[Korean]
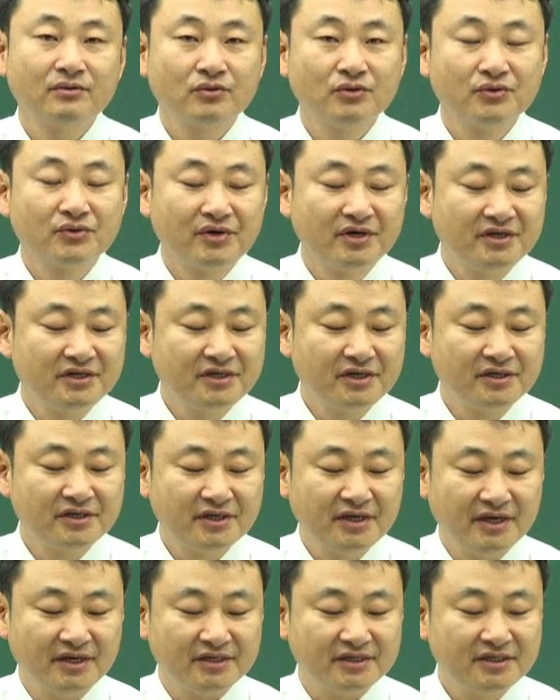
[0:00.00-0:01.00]
소유권 이전
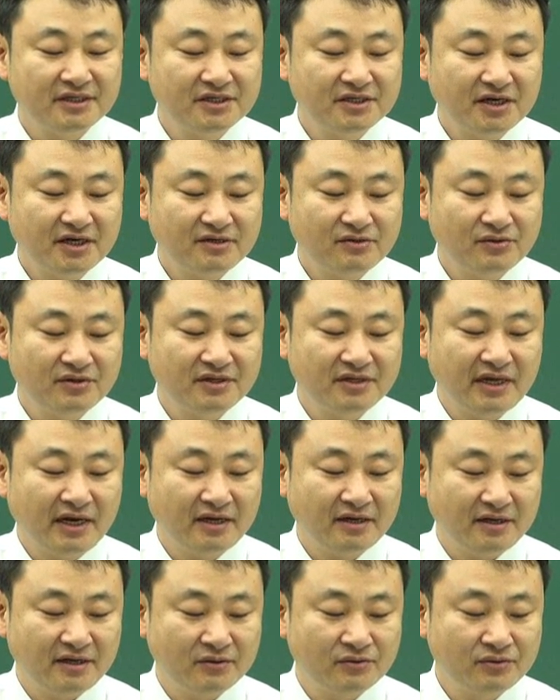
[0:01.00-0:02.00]
등기 신청할 수 있는
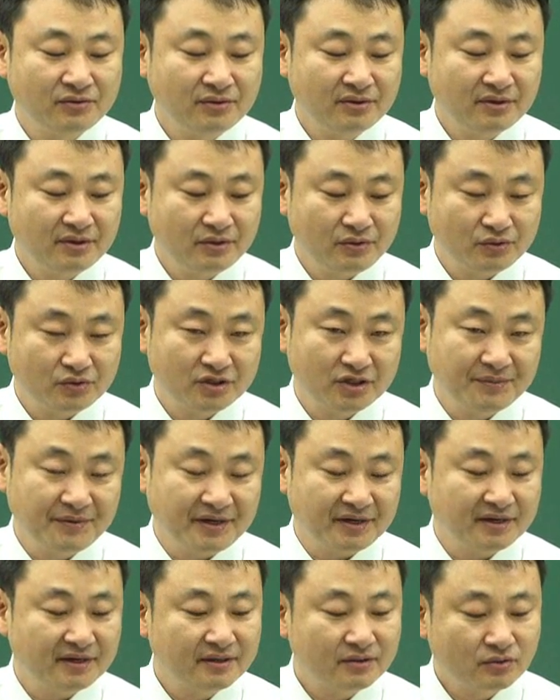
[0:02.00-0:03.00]
날 이후
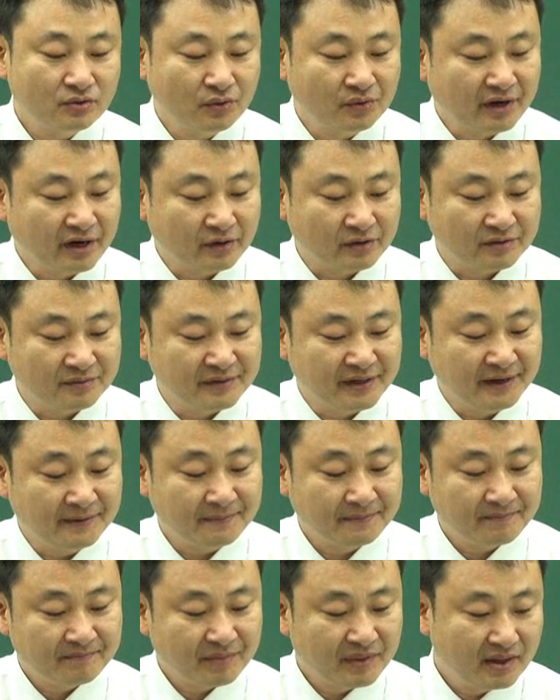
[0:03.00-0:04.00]
60일 동그라미 놓습니다
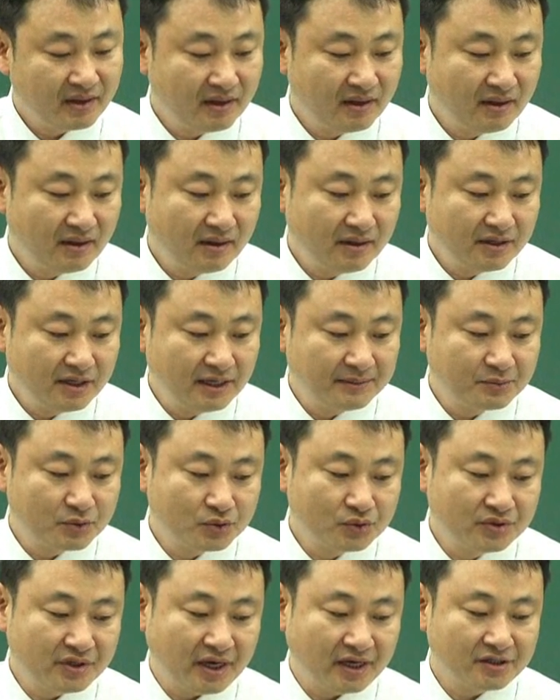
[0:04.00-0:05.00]

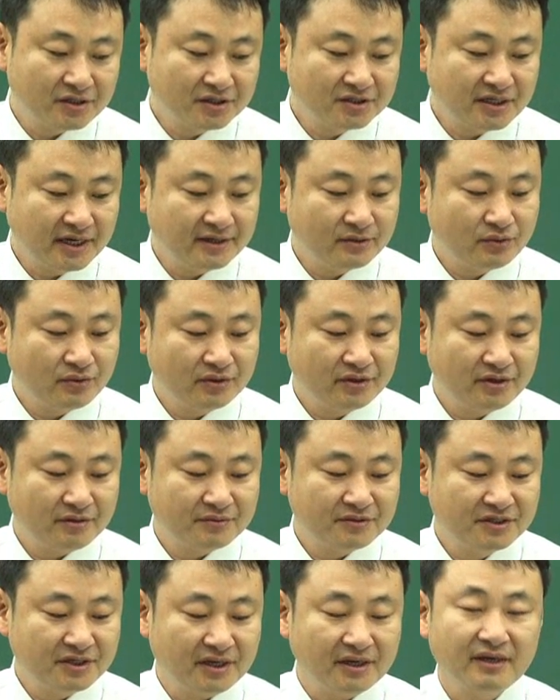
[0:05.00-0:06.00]
입주 예정자의 동의
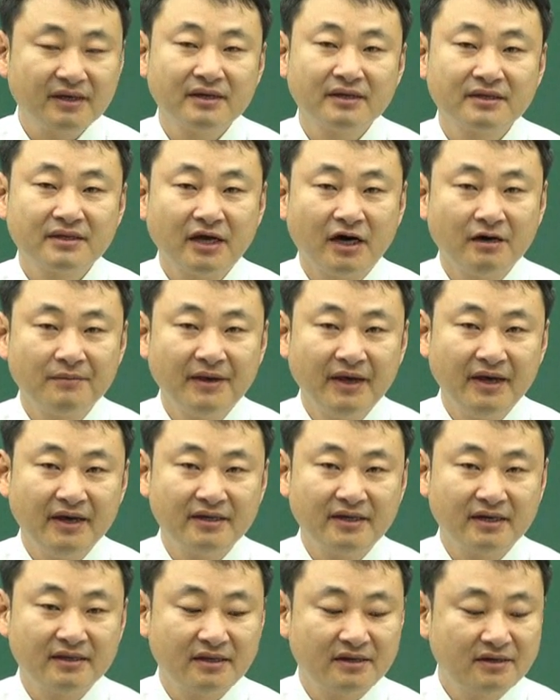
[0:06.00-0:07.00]
없이 다음에
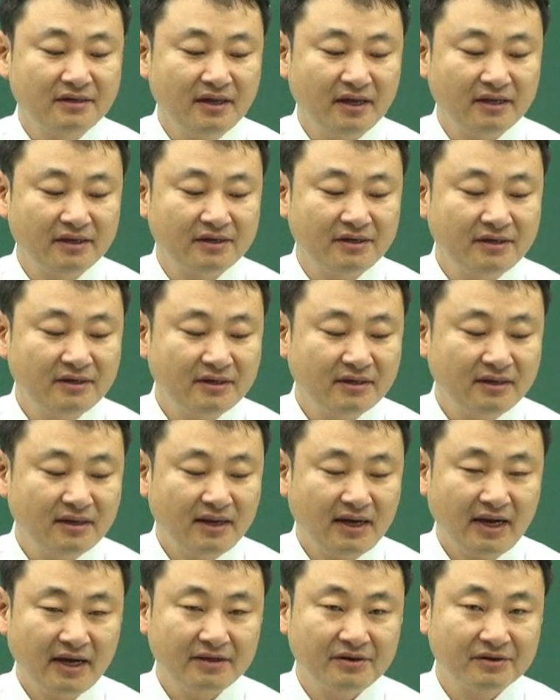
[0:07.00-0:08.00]
해당되는 행위를
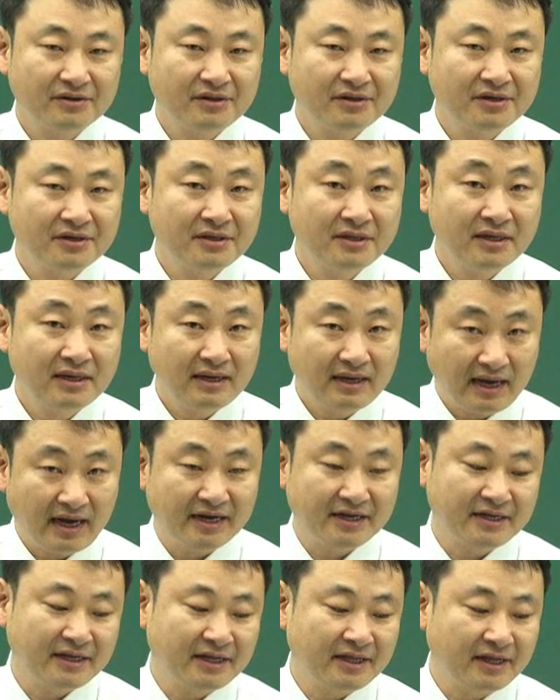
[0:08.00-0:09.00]
하여서는
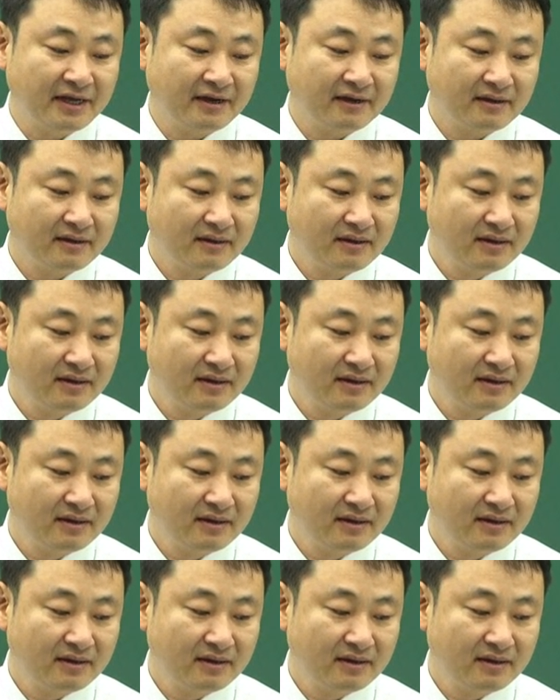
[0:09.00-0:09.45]
아니 된다.